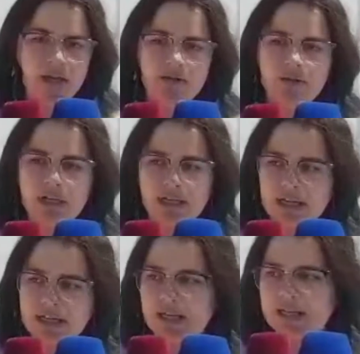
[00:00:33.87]
دونك
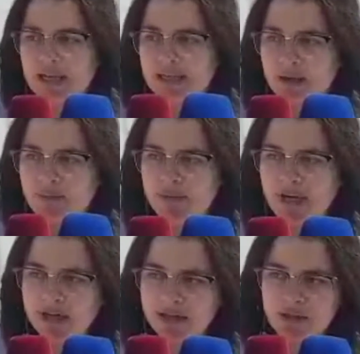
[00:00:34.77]
حنايا هنايا
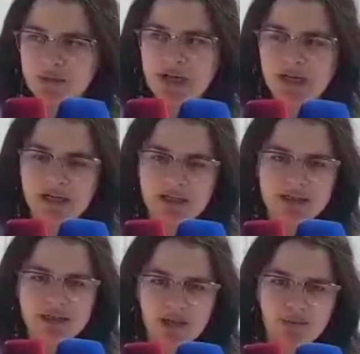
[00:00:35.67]
بالمقر ديال الوكاله
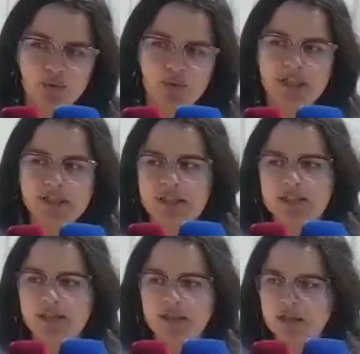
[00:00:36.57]
كنستقبلوا
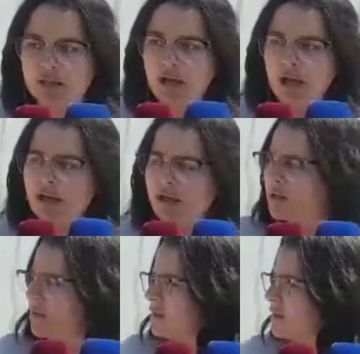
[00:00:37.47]
عده آه،
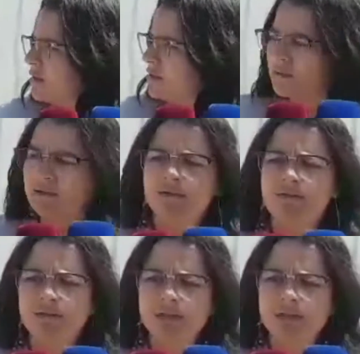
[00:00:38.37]
آه،